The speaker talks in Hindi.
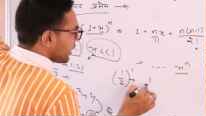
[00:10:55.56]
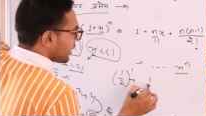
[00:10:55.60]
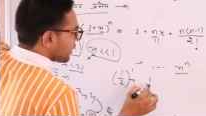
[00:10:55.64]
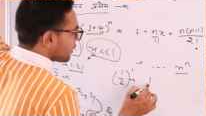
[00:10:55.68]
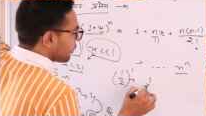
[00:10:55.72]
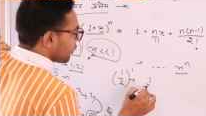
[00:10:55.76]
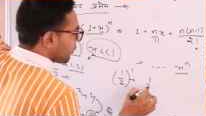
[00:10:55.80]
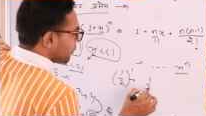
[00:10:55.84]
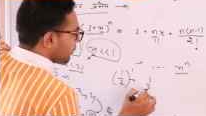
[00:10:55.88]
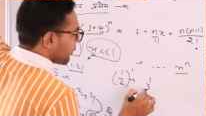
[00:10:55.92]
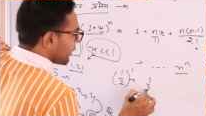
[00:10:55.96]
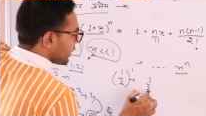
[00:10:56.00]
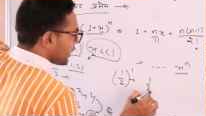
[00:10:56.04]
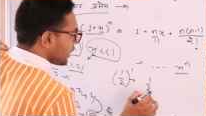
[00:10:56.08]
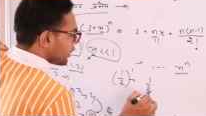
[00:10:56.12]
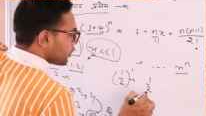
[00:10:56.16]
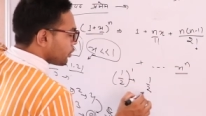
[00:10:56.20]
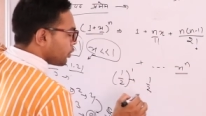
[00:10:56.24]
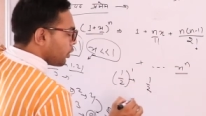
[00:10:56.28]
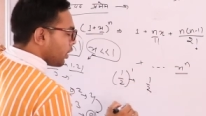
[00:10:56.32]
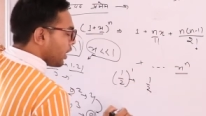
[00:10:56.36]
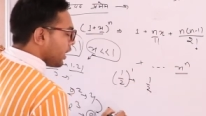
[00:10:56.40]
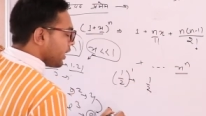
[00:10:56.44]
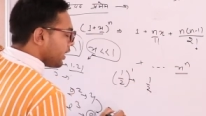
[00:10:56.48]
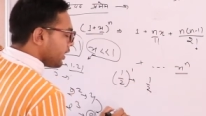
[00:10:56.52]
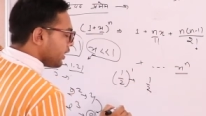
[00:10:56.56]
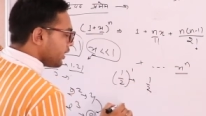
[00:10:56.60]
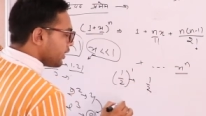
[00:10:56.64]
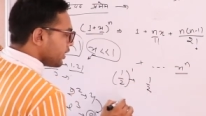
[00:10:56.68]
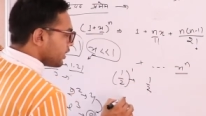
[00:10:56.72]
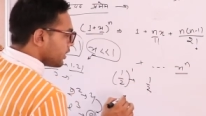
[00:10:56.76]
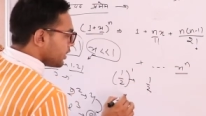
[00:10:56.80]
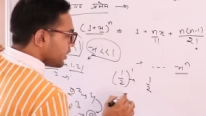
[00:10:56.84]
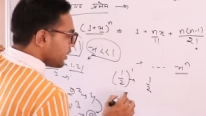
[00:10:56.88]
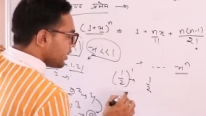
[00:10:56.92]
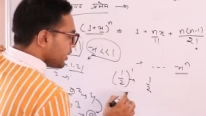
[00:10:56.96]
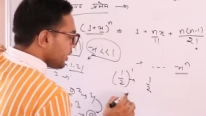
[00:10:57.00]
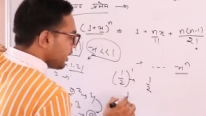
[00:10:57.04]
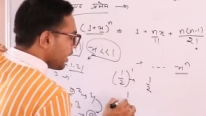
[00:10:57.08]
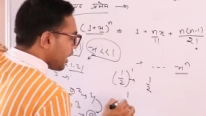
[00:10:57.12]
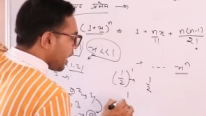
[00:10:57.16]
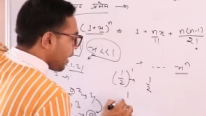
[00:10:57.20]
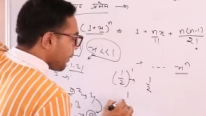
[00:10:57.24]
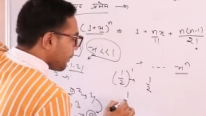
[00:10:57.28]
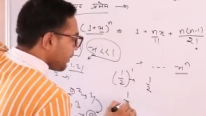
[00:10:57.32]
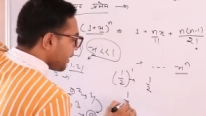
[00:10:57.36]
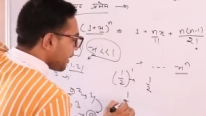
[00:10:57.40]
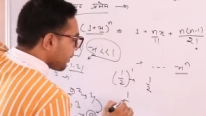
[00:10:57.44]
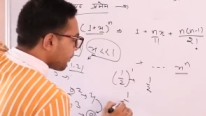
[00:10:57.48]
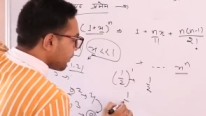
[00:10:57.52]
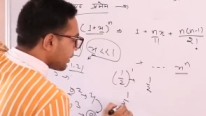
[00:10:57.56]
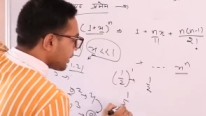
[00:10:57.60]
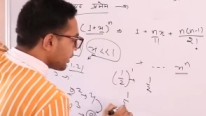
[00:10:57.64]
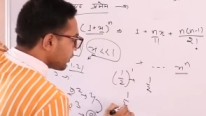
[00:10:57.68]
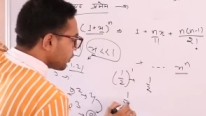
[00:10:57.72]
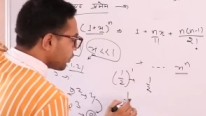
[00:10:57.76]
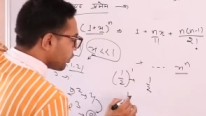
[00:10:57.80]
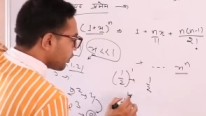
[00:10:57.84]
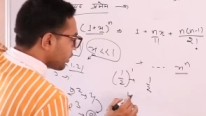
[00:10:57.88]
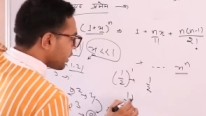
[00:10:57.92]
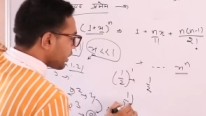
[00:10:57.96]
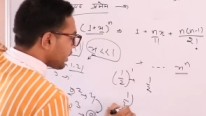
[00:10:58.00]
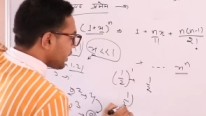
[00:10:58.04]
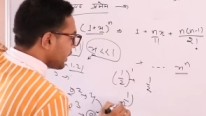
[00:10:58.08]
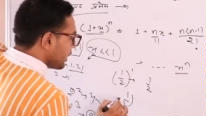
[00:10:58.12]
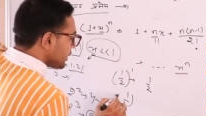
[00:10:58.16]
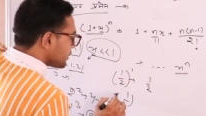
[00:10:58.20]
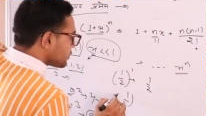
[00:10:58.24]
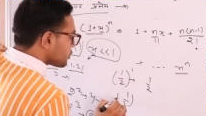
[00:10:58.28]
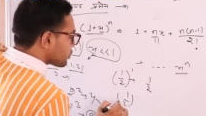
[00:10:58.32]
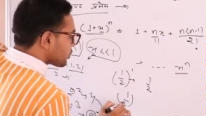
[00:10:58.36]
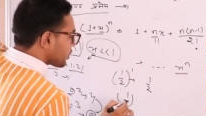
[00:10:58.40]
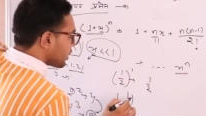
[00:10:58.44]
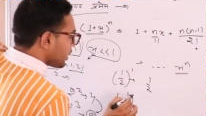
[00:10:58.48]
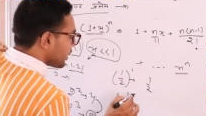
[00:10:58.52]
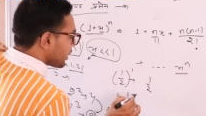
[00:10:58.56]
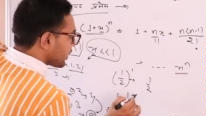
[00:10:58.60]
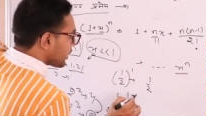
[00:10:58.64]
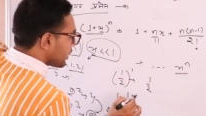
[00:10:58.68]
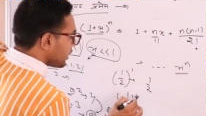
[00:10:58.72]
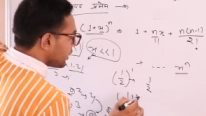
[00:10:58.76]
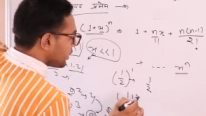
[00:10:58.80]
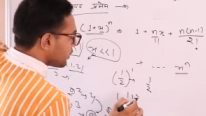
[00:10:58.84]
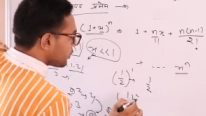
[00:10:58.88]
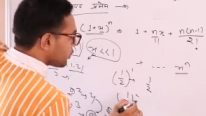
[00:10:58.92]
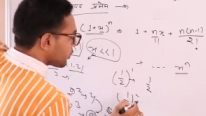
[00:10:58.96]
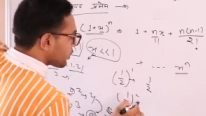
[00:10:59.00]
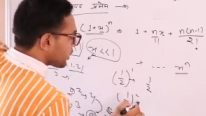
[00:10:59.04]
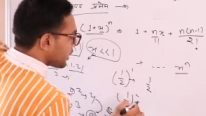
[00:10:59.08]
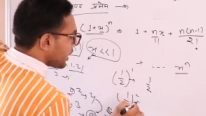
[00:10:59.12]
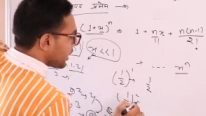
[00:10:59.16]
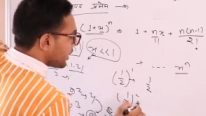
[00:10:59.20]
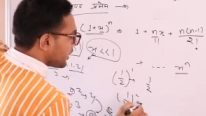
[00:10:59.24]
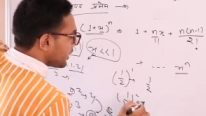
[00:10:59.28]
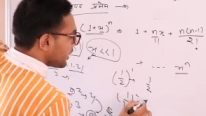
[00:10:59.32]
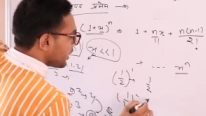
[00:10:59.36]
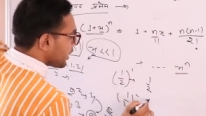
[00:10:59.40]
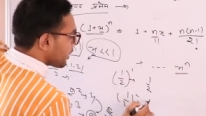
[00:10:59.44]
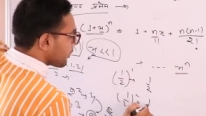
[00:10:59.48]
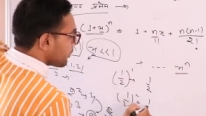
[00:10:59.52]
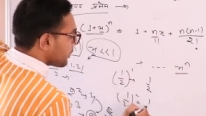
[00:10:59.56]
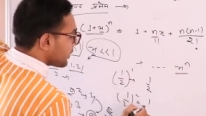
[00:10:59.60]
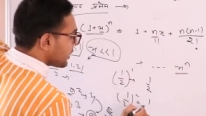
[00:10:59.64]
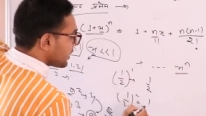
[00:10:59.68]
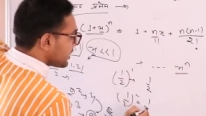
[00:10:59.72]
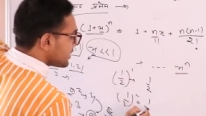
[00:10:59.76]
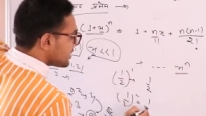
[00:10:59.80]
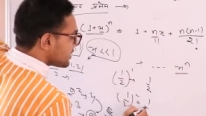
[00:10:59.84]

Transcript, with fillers: एक दो बटा दो आई अब एक बटे दो की घात स्क्वेयर की तो क्या आई एक बटे